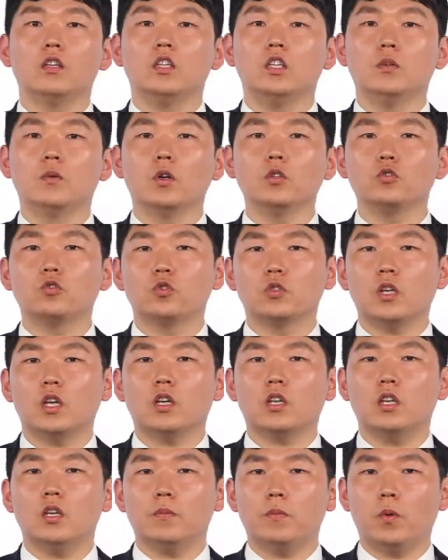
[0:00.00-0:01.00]
이번 주제의
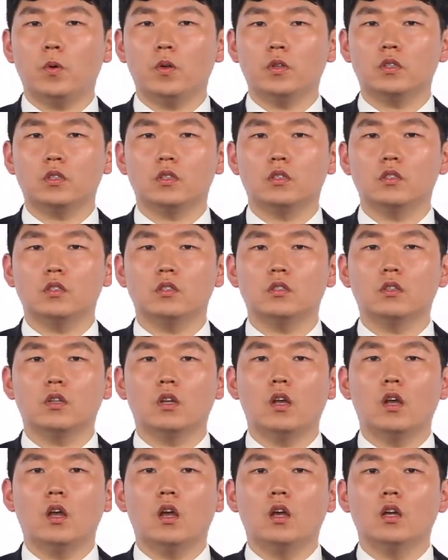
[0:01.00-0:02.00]
키포인트는
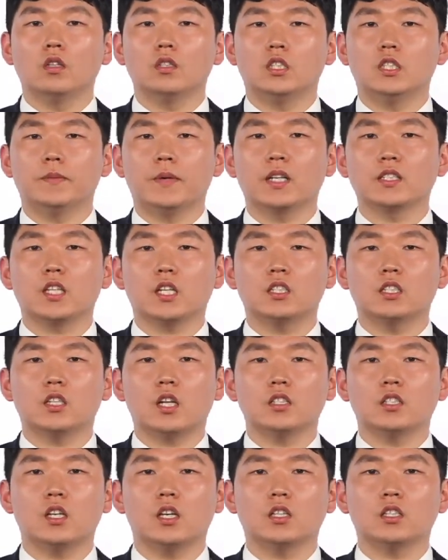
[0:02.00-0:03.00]

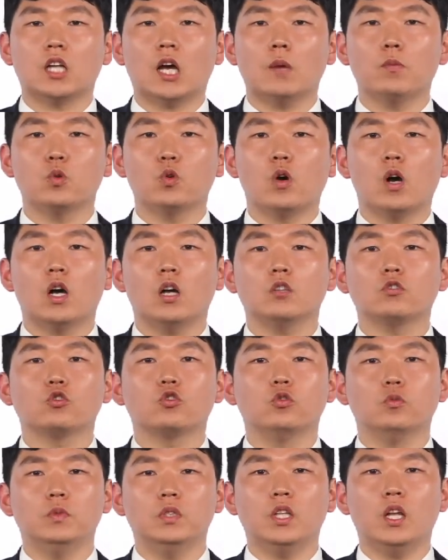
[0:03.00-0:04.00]
지방자치단체의 사무와
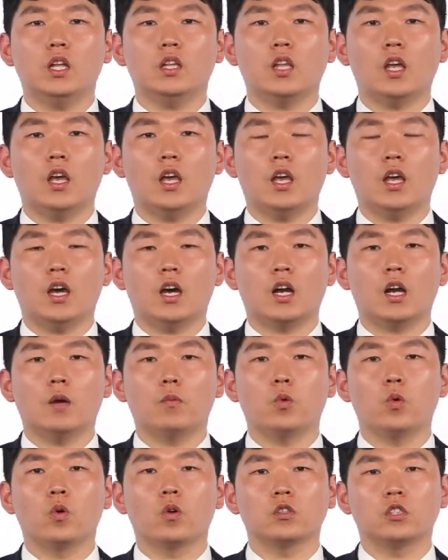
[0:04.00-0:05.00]
주민에 대해
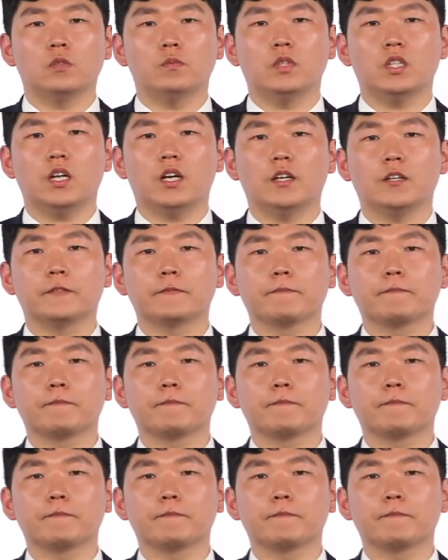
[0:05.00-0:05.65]
알아본 것입니다.